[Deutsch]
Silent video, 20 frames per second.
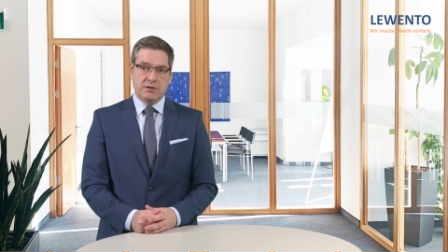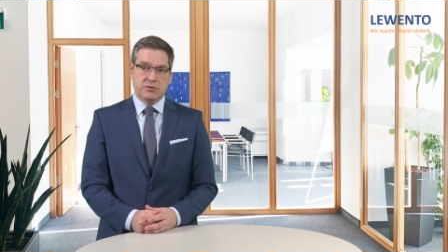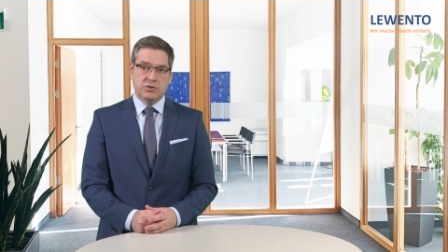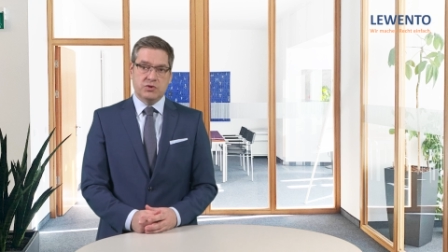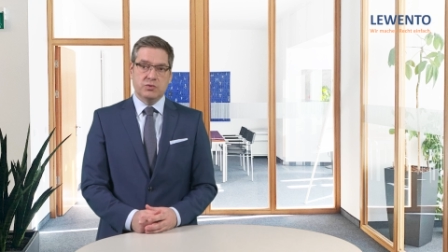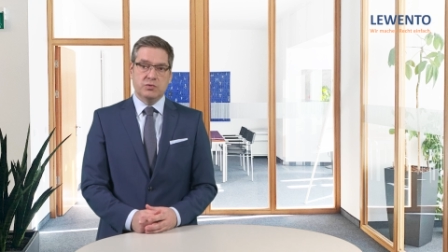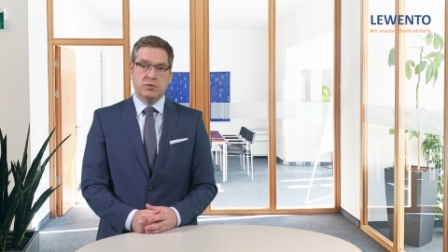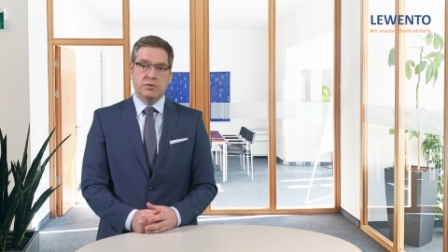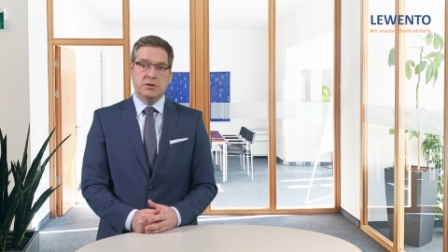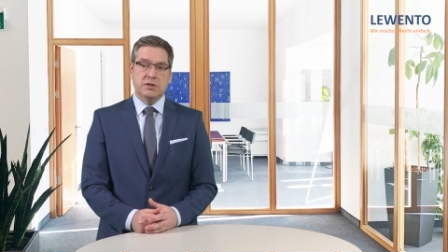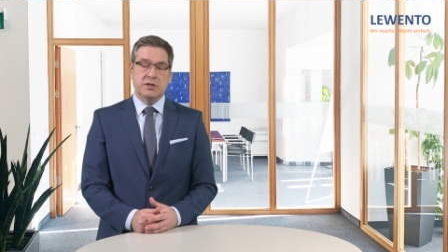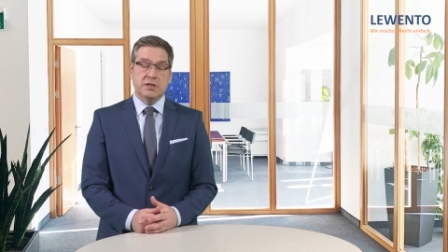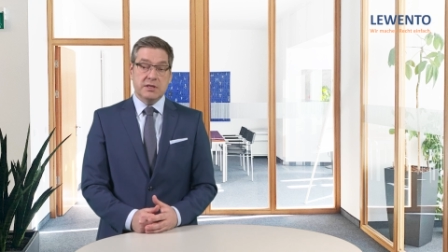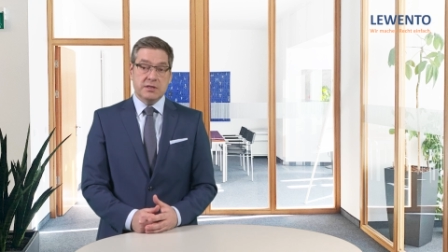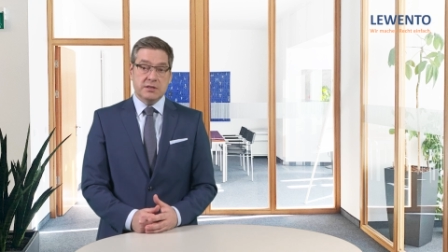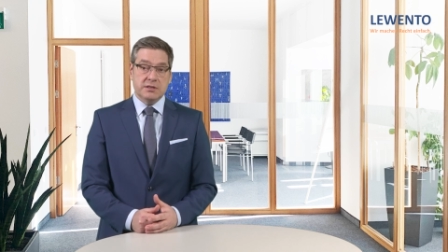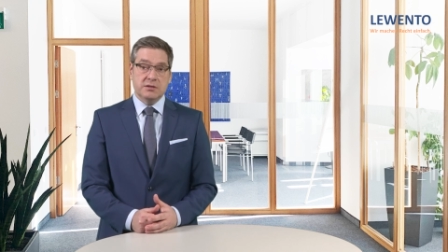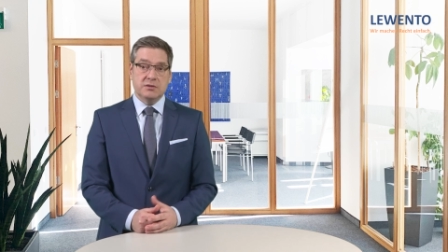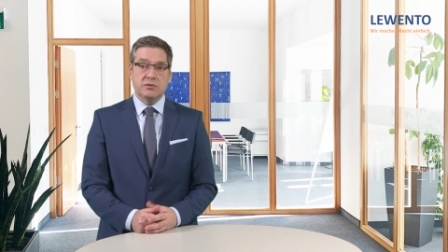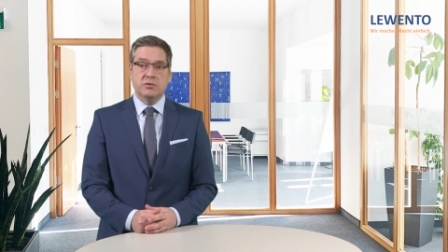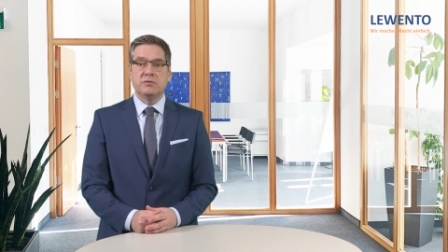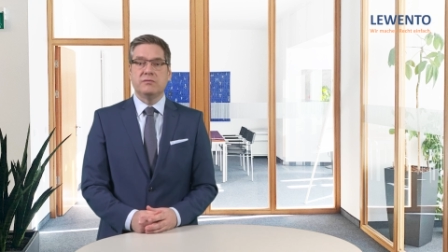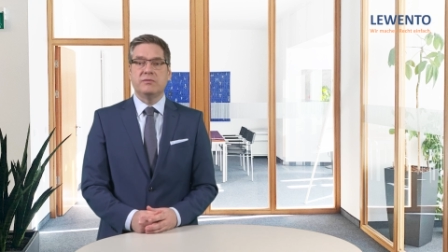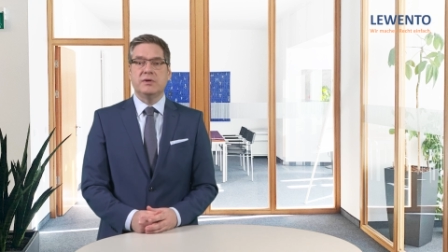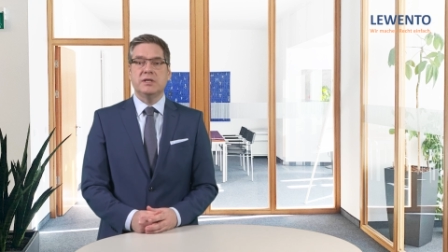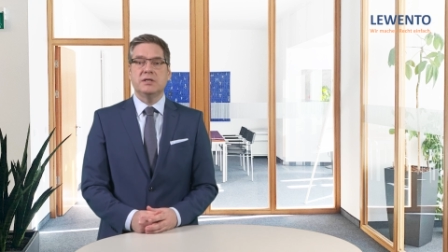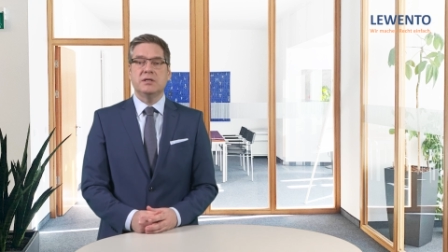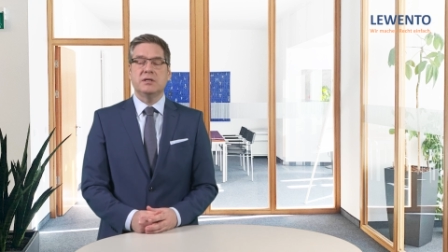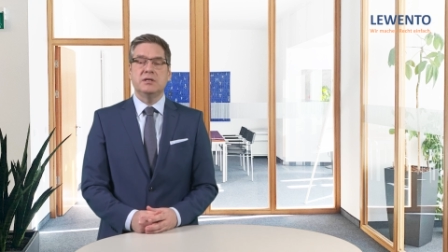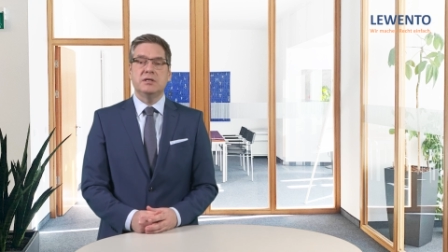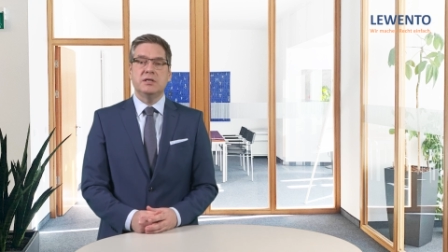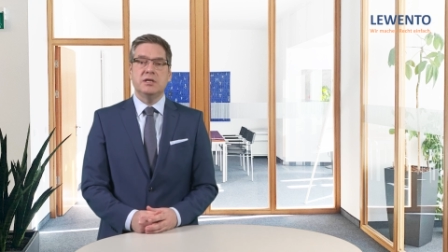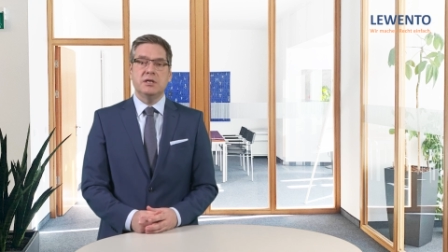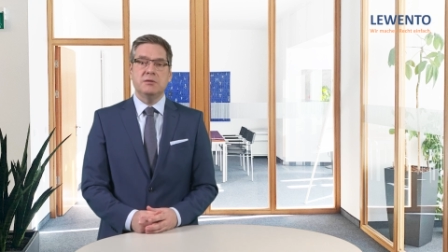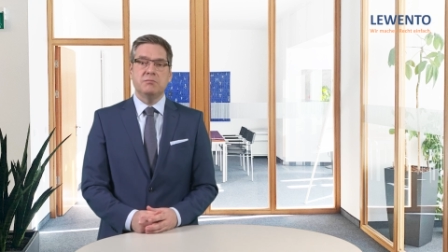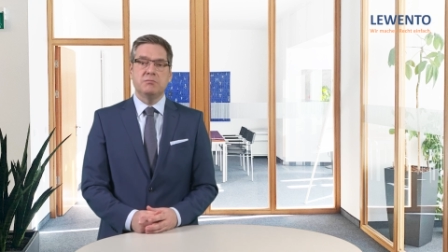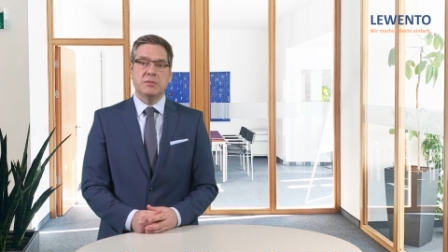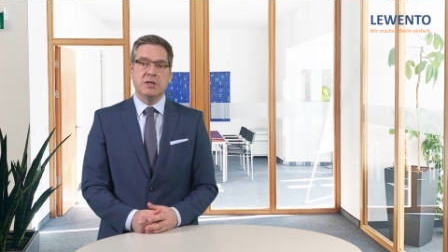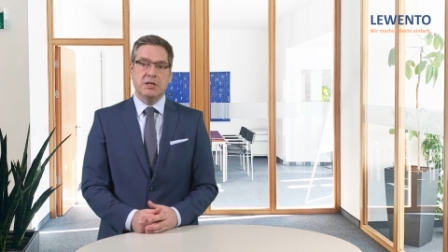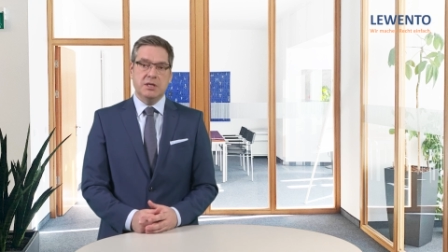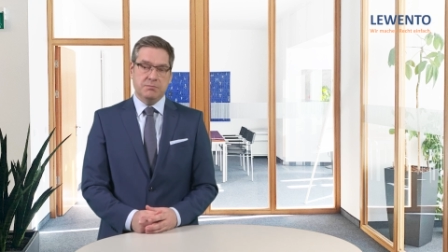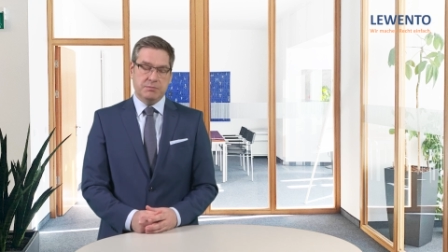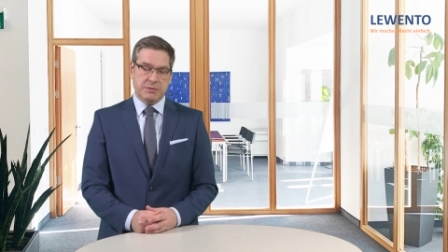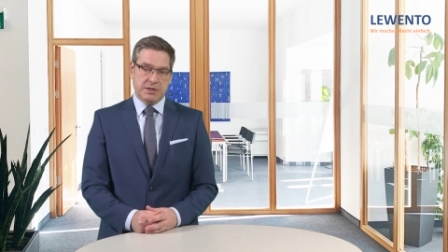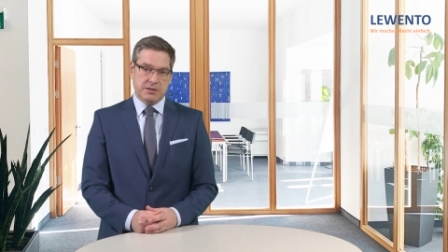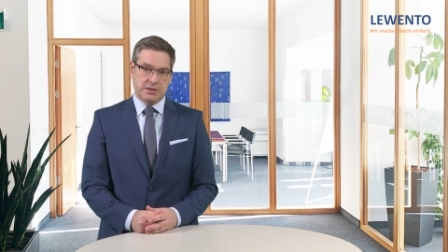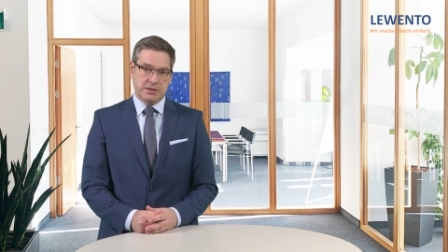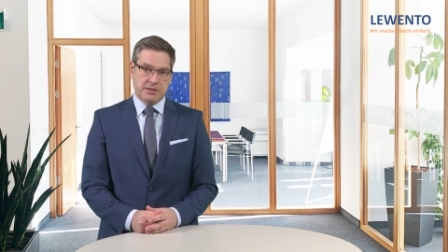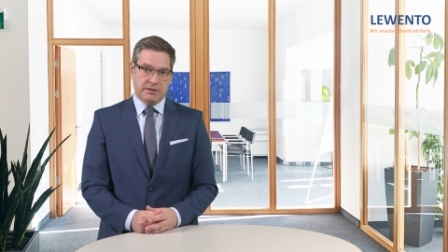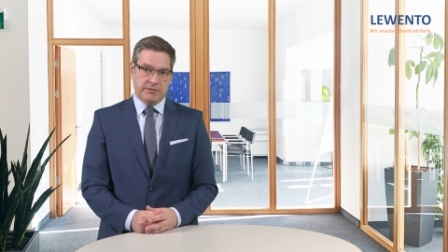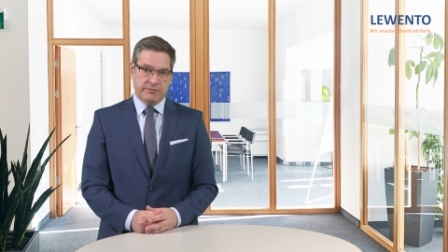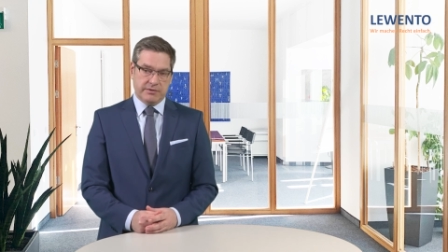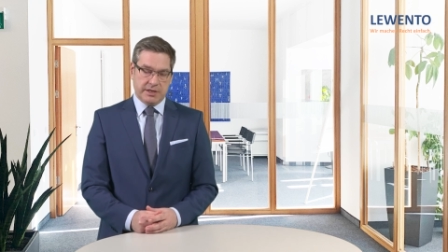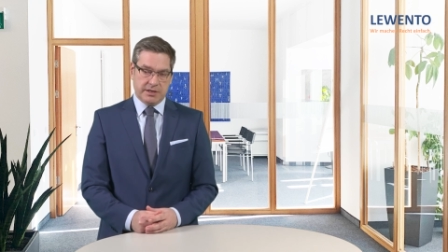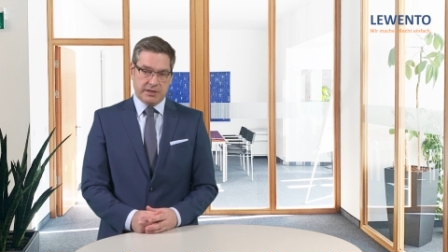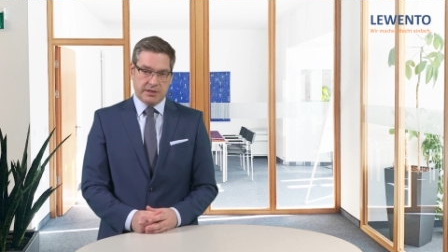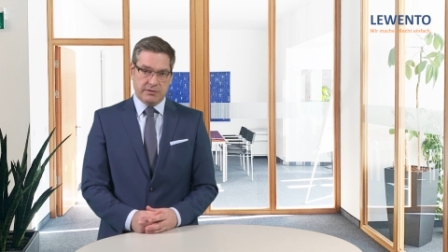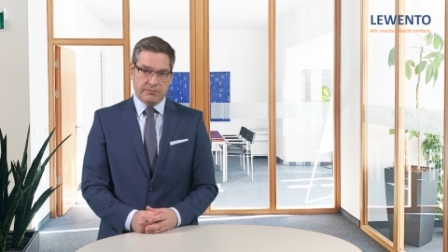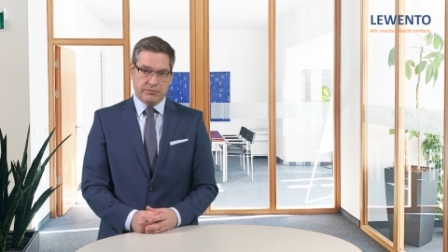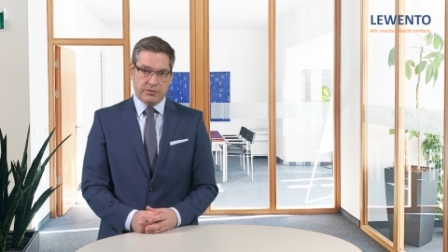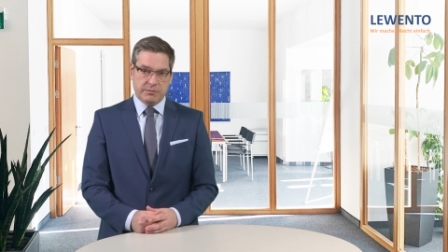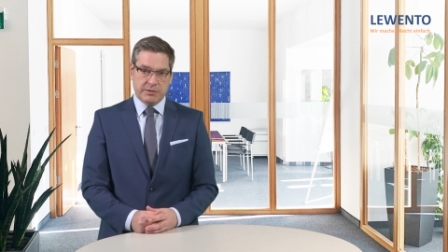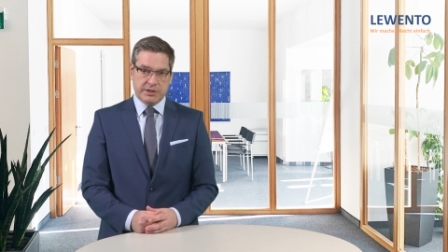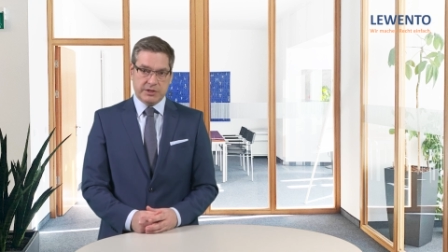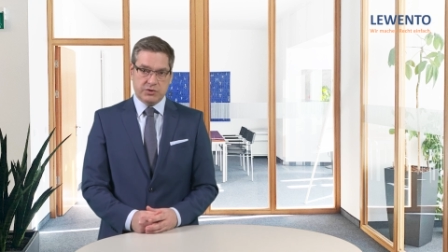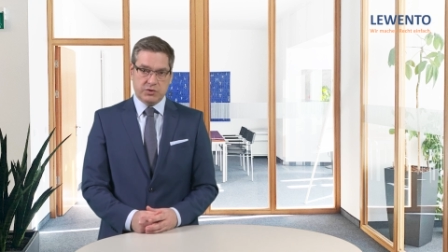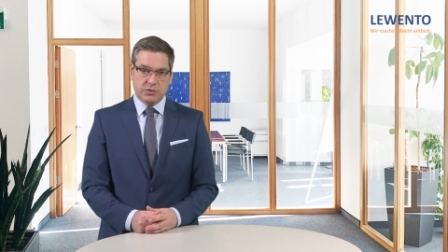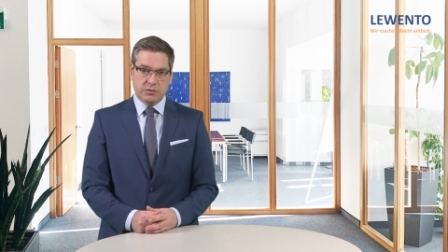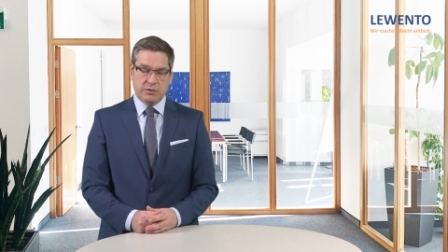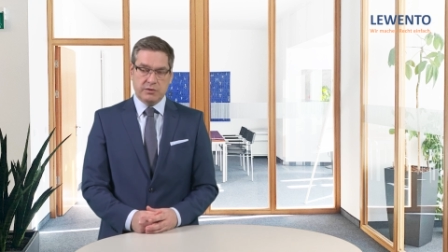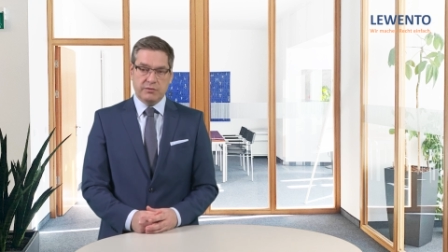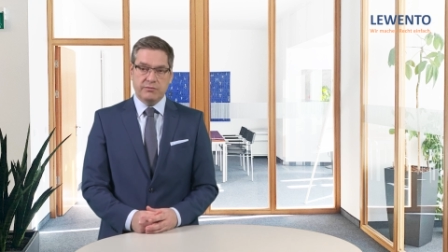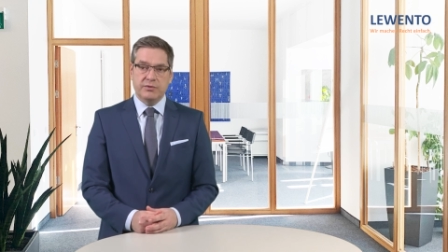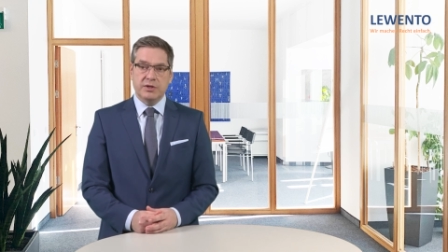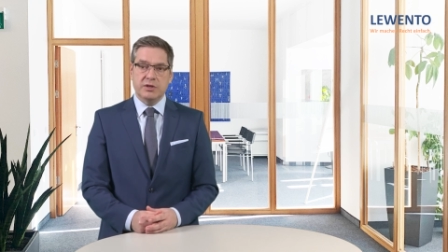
Zu diesen und weiteren Themen gibt es weitere Informationen,